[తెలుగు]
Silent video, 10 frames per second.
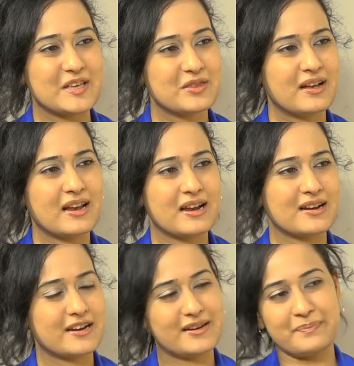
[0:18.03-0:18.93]
ఎందుకు అలా
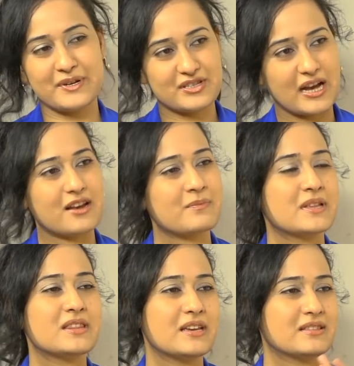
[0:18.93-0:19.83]
అన్నారంటే ఇప్పుడు చాలా
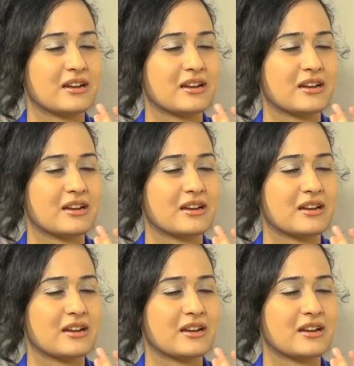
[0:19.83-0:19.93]
మంది